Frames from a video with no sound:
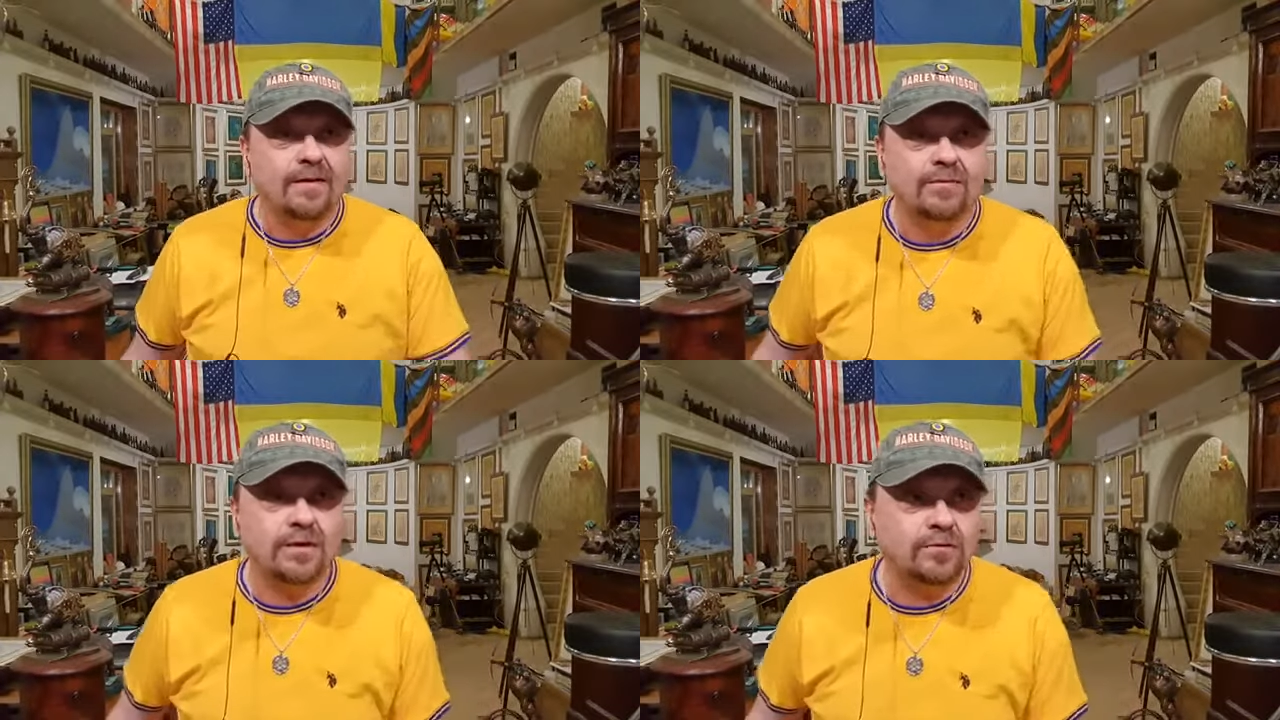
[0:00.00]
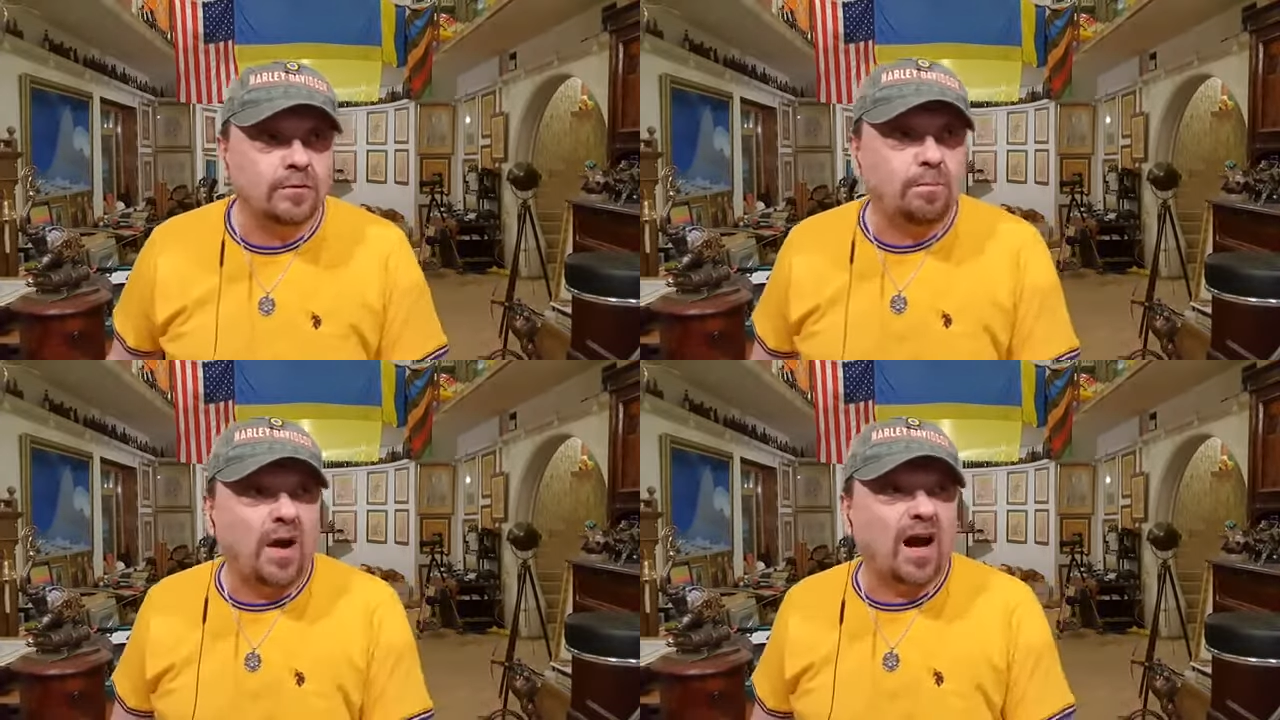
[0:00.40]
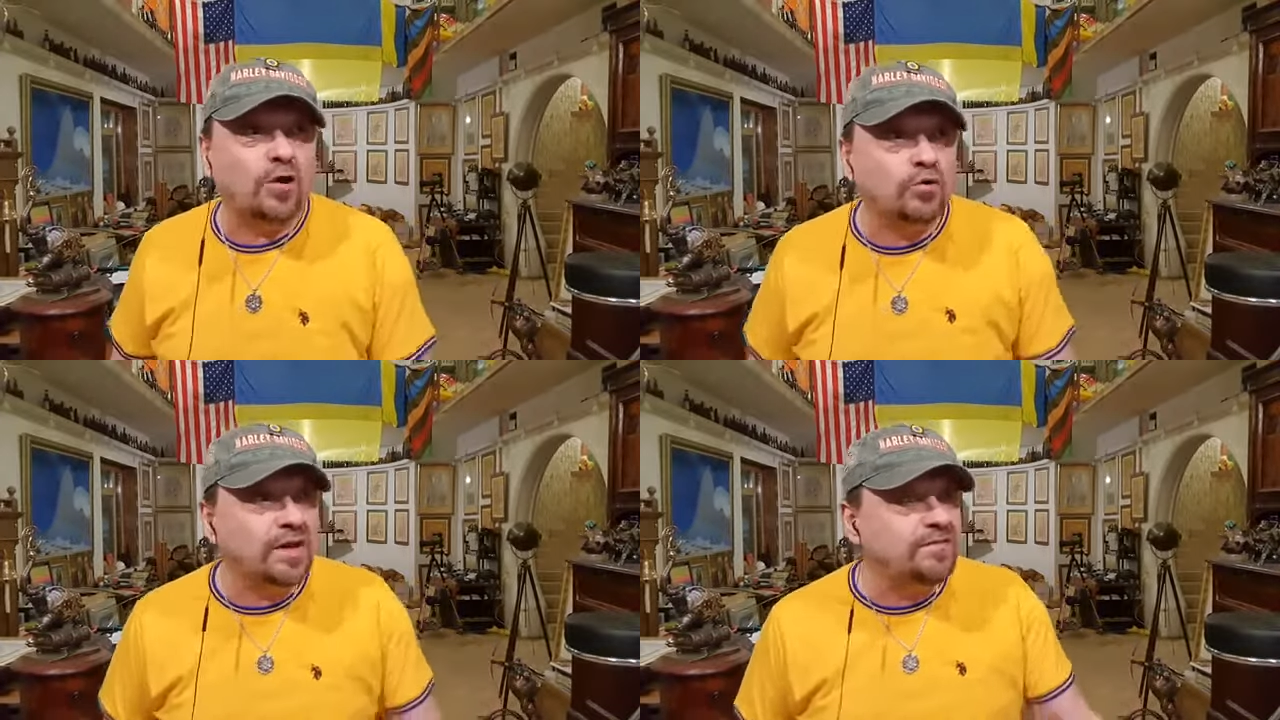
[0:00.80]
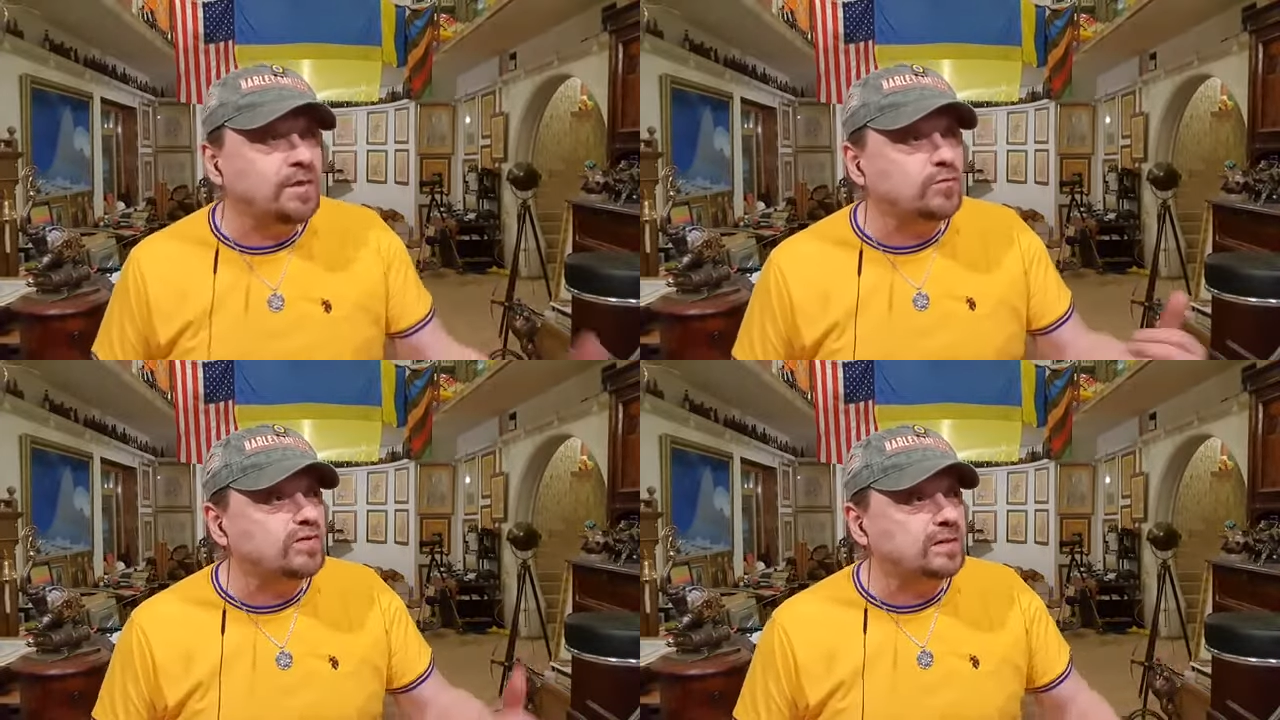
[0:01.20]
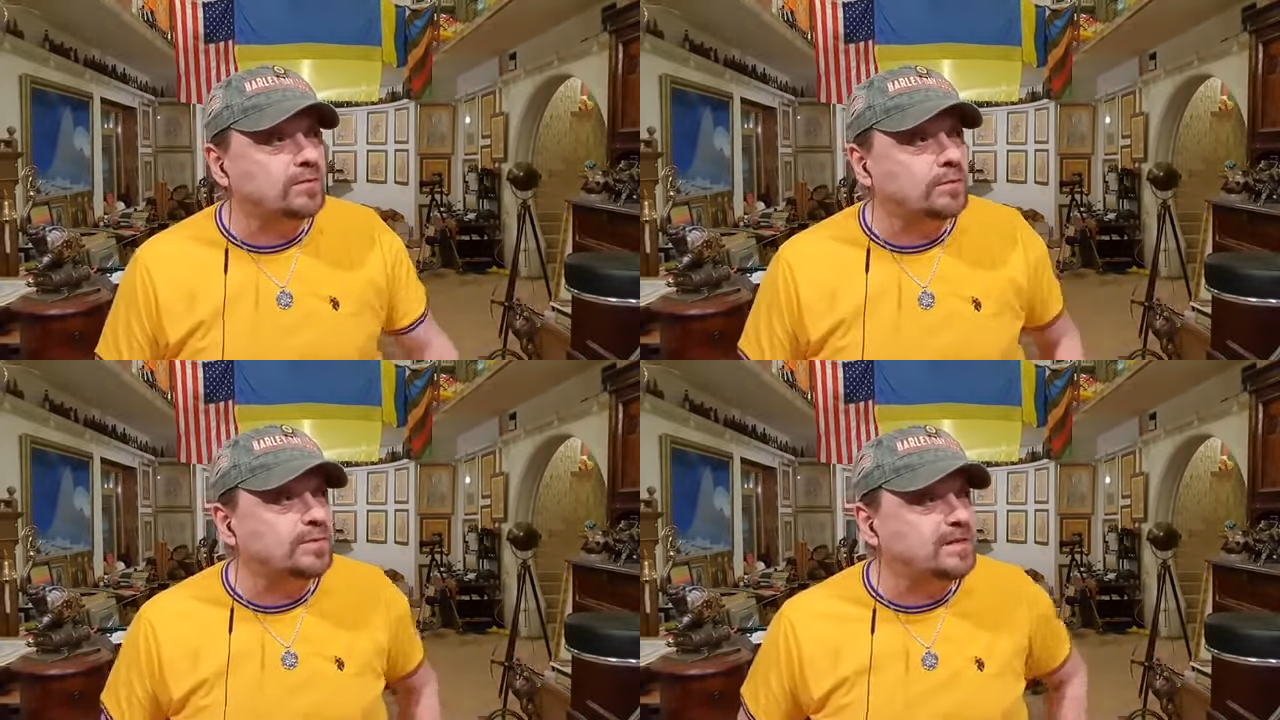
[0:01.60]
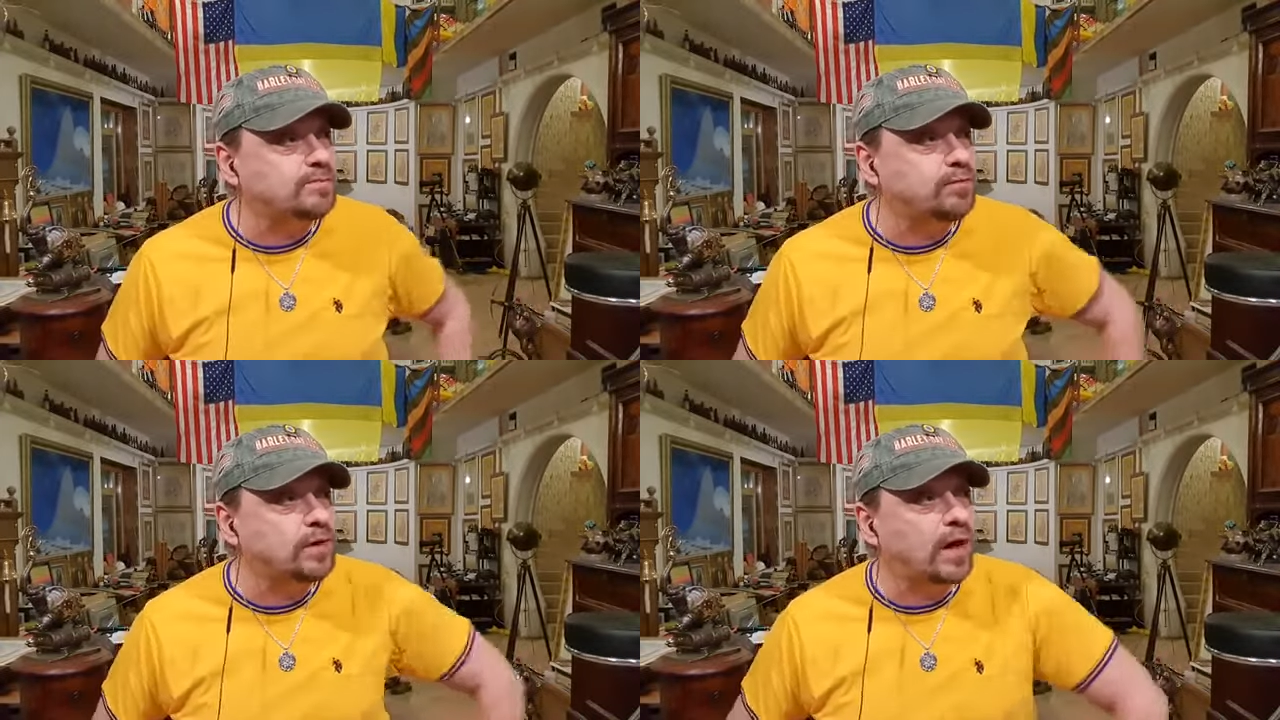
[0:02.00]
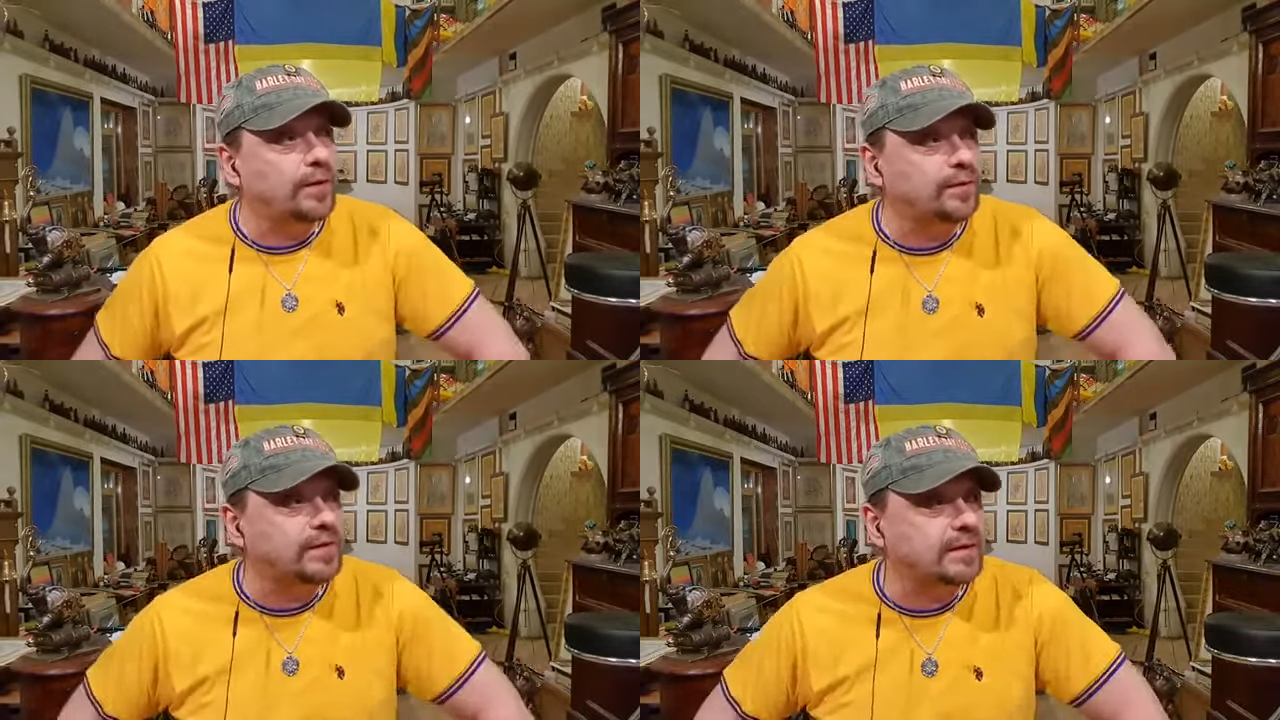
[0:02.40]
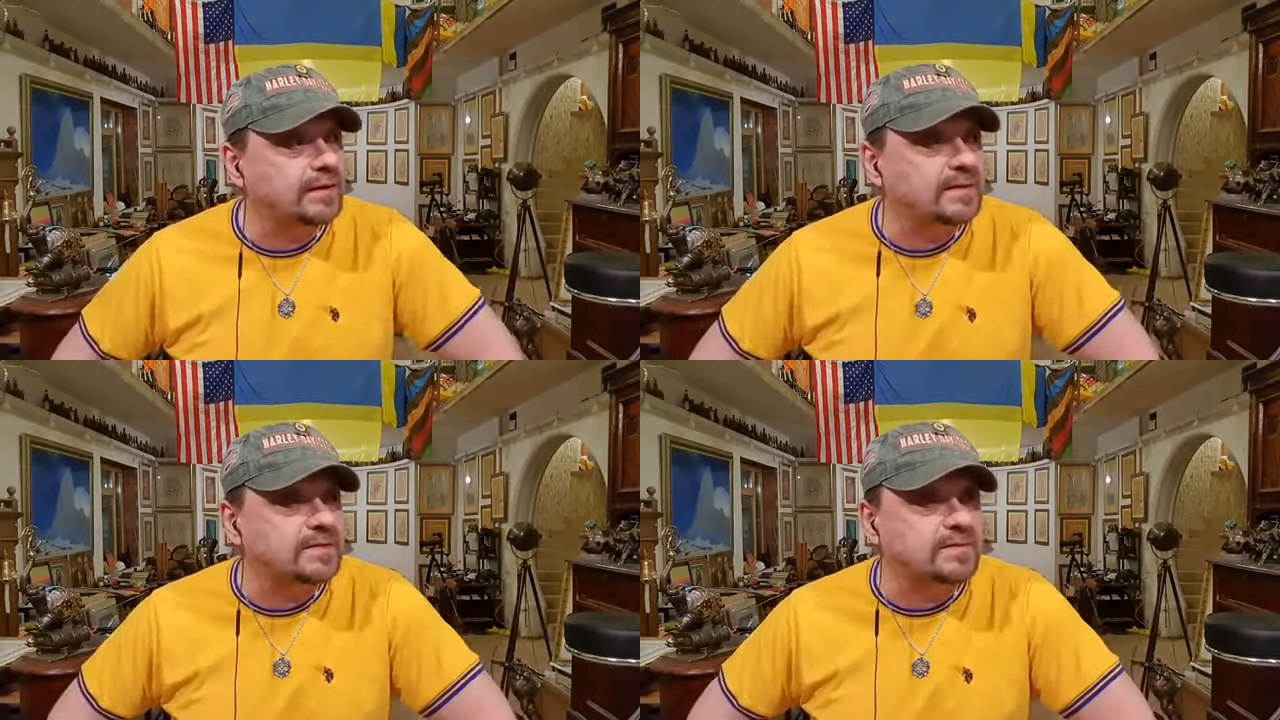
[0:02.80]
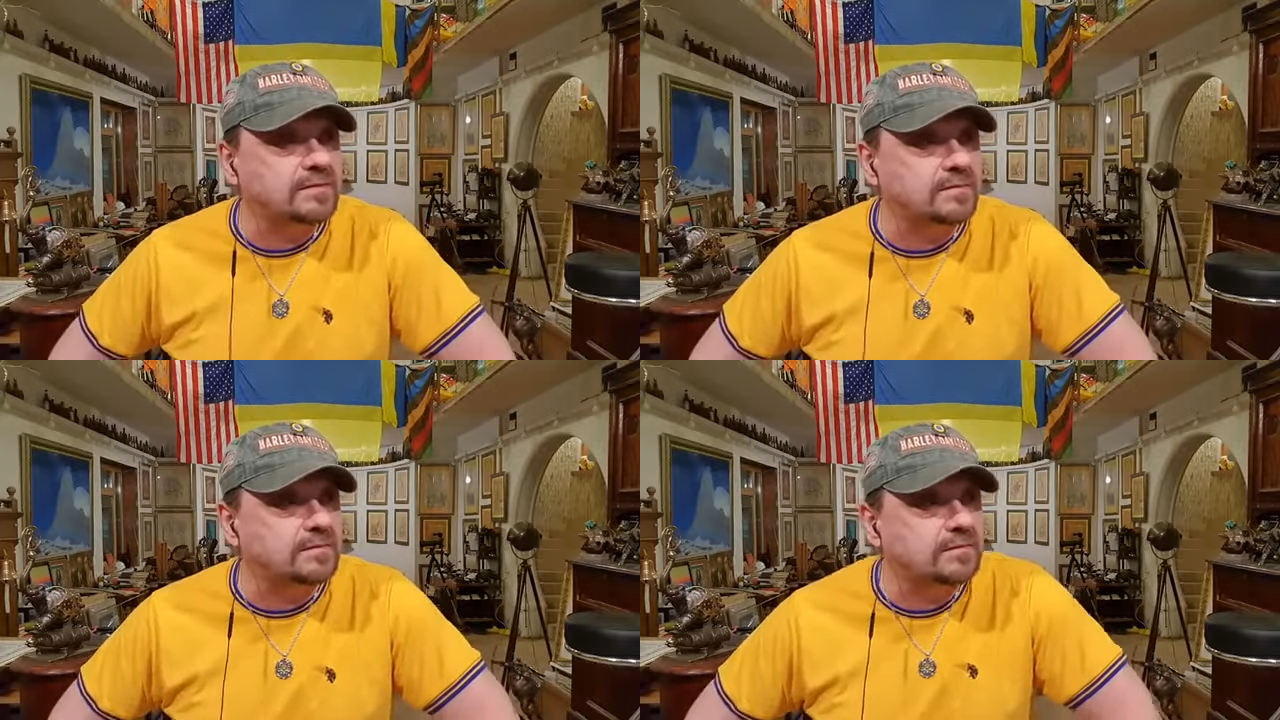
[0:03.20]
вот этот вот похоронавирус, которым нас пугают с